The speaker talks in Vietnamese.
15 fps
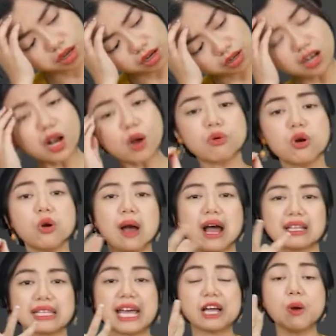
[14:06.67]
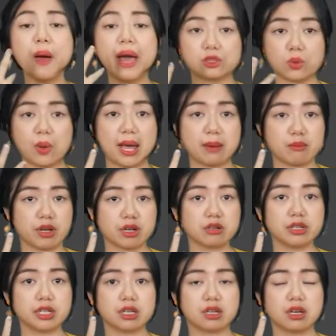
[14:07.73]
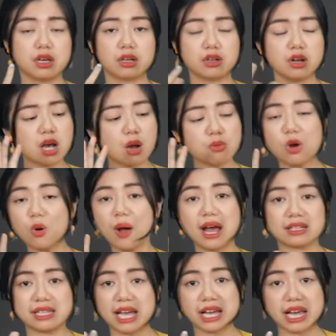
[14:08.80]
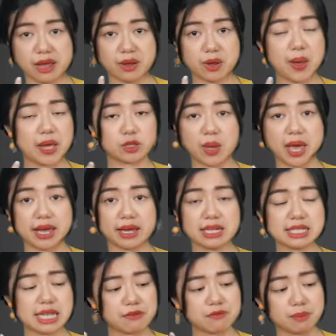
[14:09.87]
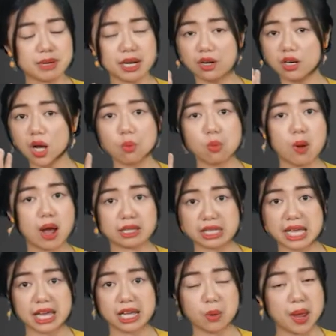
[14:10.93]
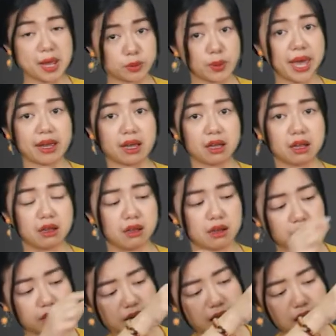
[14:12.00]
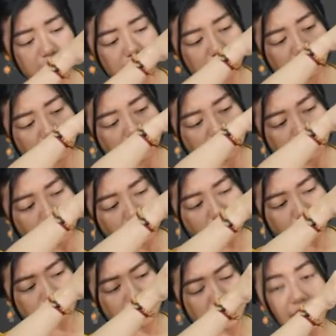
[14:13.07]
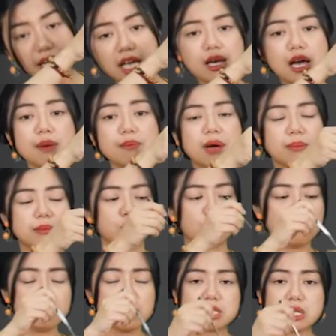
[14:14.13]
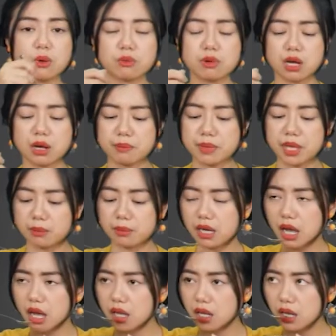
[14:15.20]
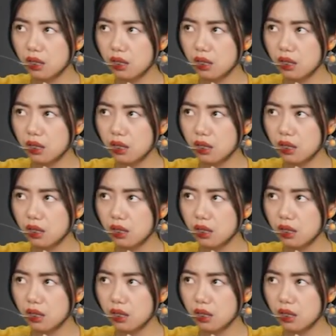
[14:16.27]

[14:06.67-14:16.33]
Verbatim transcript: nó không có hòa tan hoàn toàn mọi người nó không có hòa tan hoàn, hoàn toàn cái sản phẩm này nó không hòa tan hoàn toàn nè mà khi á, mà mình uống vào trong ờ, miệng mình ha